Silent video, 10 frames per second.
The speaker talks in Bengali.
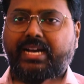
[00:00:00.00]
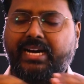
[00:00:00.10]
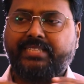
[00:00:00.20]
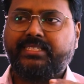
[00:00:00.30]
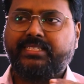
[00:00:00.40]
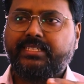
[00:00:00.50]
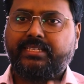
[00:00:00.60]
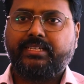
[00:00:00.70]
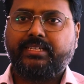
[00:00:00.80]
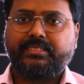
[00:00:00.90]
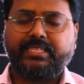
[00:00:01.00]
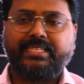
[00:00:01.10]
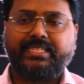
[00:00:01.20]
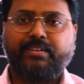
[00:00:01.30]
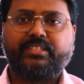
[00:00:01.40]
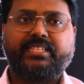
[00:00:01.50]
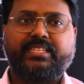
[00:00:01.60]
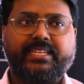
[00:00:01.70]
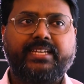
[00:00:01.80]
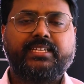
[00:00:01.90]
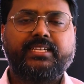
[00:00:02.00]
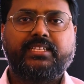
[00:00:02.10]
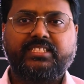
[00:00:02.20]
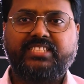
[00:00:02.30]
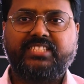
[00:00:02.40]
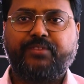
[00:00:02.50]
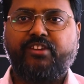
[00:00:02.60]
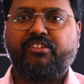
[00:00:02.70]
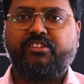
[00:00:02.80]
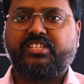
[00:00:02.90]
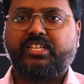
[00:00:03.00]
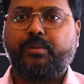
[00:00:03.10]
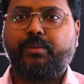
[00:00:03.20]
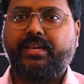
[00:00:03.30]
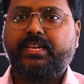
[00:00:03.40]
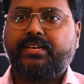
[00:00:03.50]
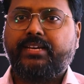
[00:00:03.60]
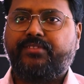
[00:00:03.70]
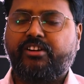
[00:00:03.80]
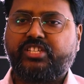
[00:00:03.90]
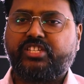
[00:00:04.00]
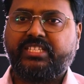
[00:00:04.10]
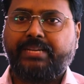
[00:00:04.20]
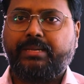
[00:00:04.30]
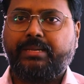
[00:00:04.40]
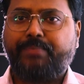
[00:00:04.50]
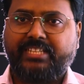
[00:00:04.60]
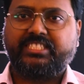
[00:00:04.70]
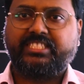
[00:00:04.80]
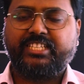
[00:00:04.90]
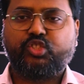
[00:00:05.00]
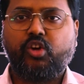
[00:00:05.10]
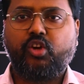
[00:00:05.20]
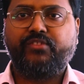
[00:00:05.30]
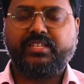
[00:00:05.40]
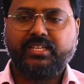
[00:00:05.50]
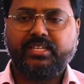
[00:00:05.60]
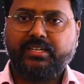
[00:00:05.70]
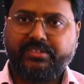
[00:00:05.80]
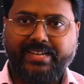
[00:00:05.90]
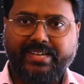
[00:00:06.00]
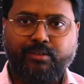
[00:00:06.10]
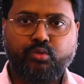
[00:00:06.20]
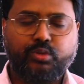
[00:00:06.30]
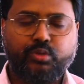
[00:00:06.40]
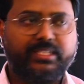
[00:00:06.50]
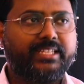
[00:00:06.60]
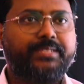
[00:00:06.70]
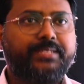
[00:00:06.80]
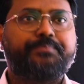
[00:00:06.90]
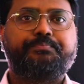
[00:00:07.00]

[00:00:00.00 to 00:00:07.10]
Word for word: আর সেই গ্রাউন্ডের থেকে যে ফাউন্ডেশন হবে ফাউন্ডেশন থেকে আমরা পাঁচ থেকে ছ ফিট ডাউন করে থাকি